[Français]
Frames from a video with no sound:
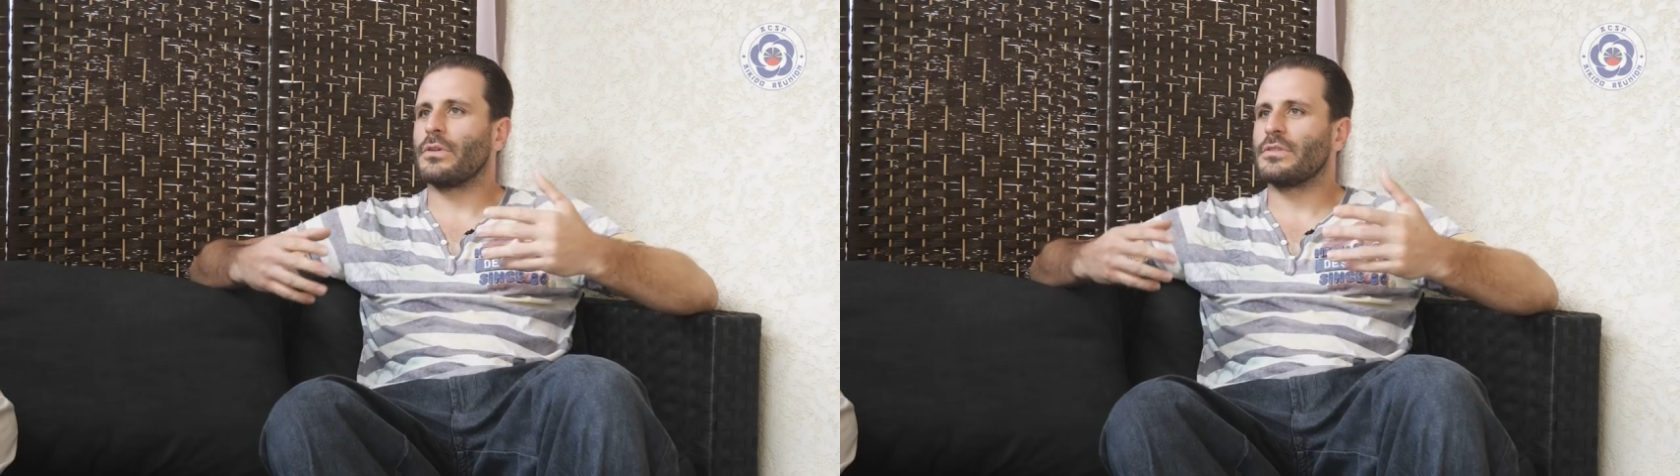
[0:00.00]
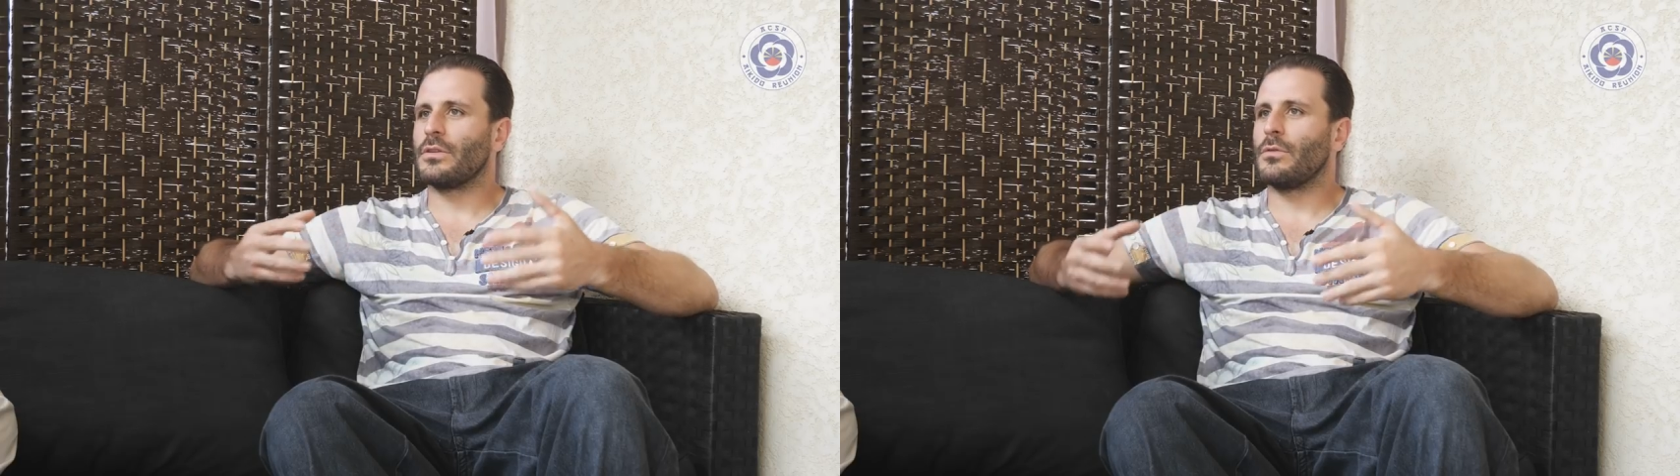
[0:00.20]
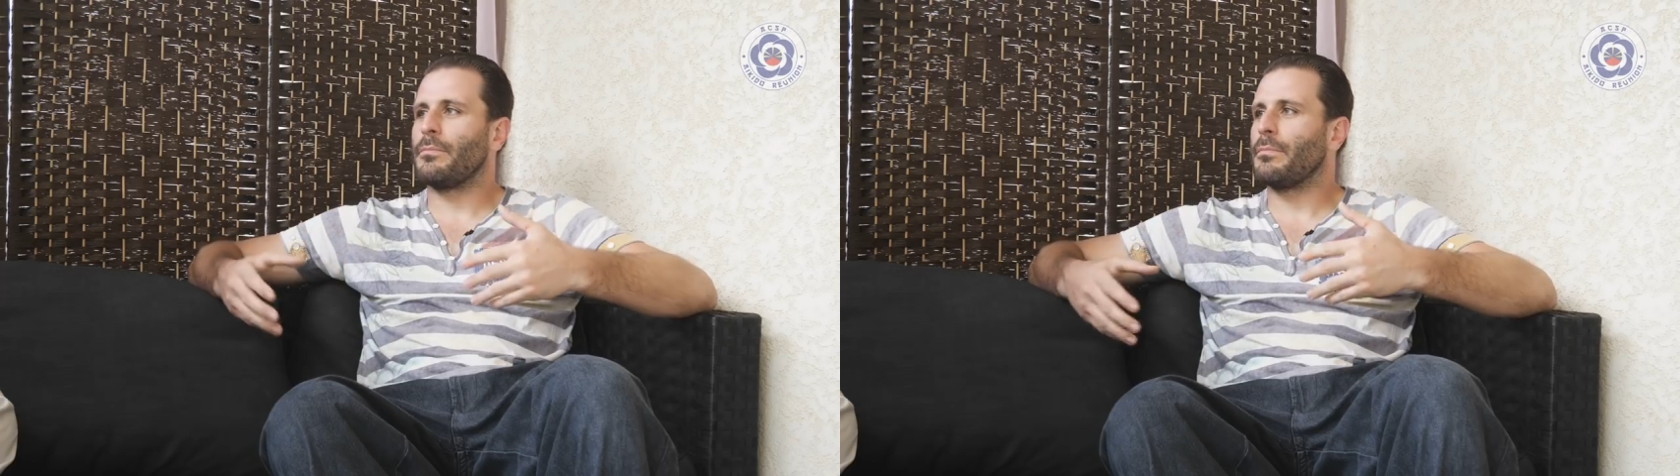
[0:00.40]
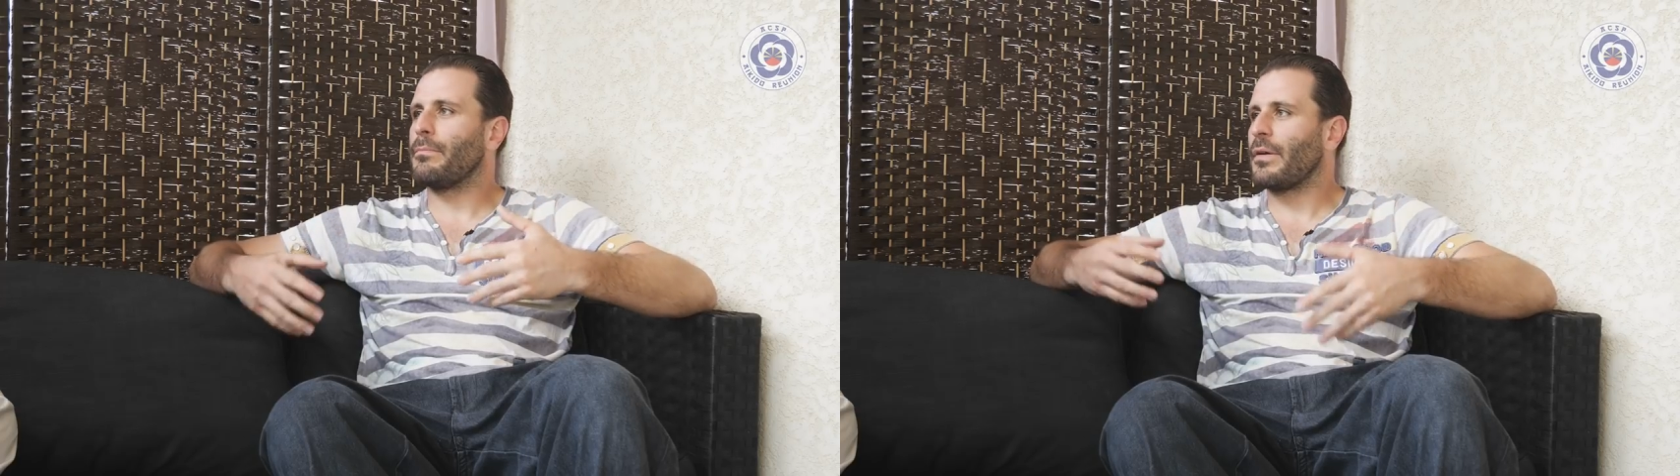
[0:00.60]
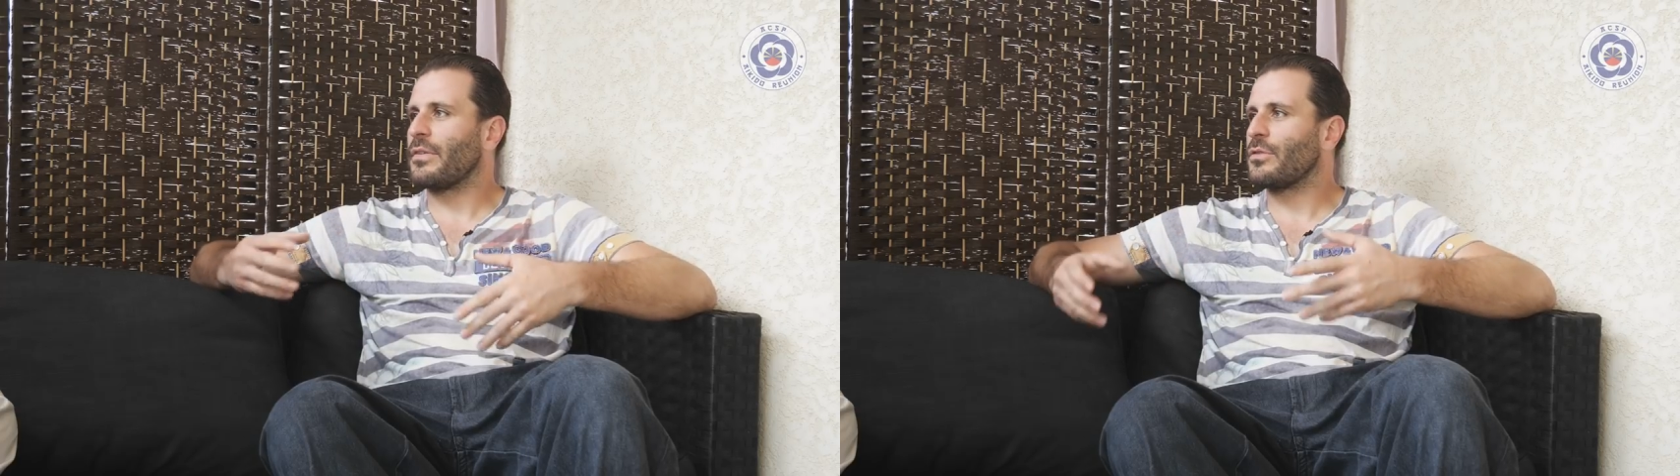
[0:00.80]
on essaie de
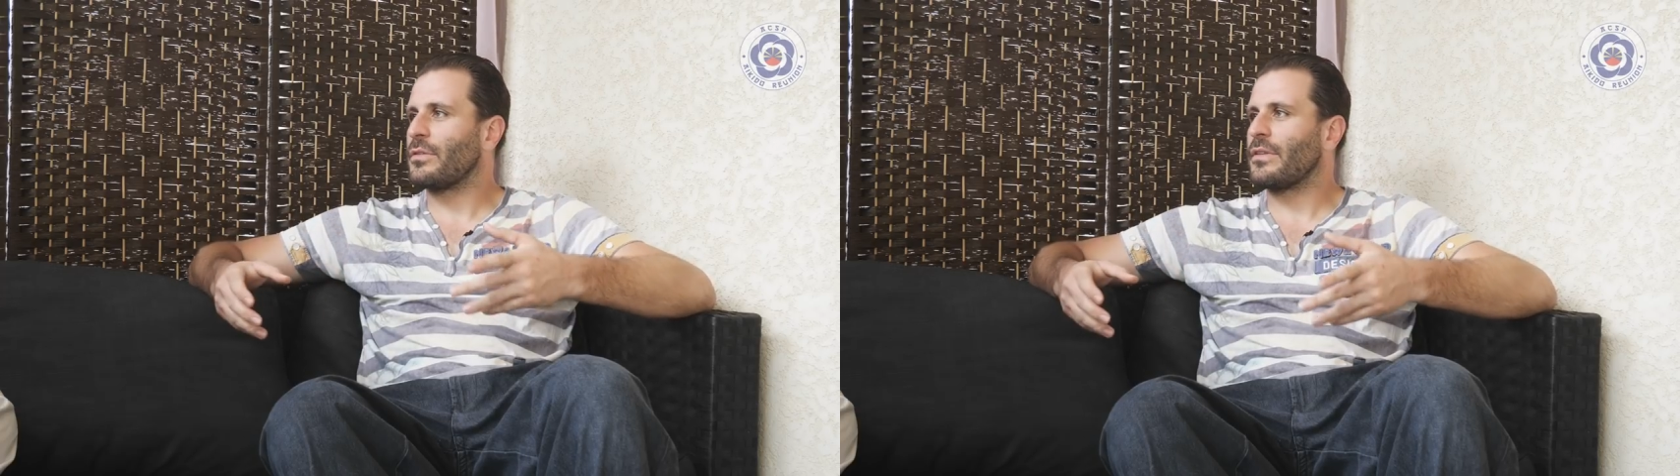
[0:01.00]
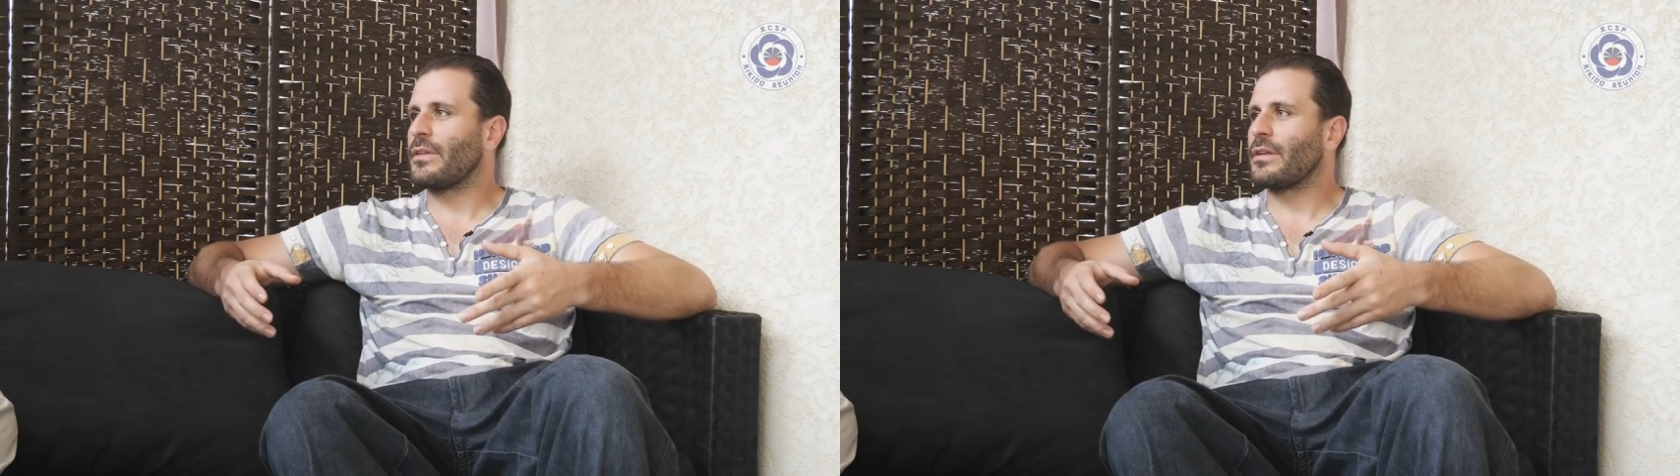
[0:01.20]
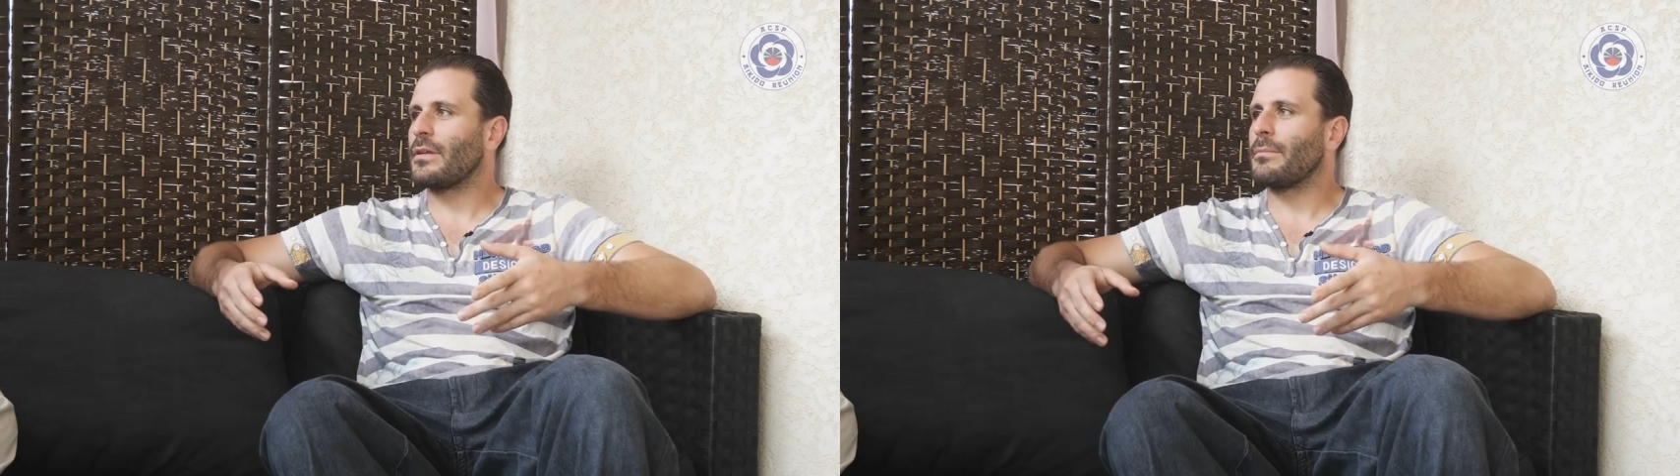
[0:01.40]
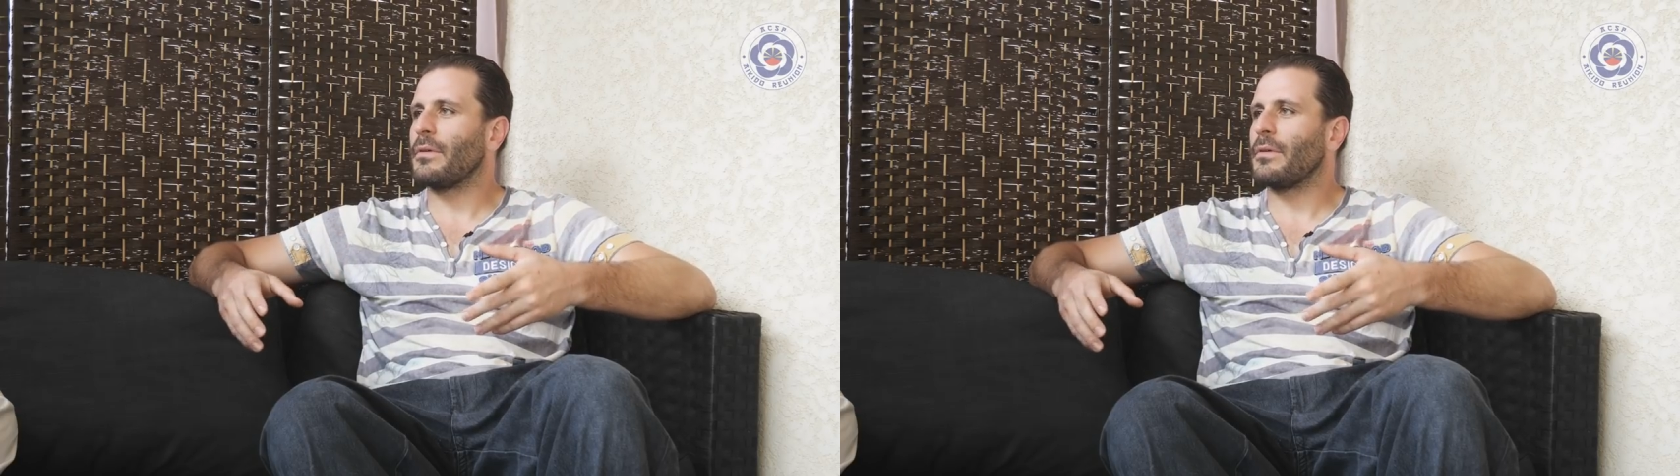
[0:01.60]
perfectionner sa technique,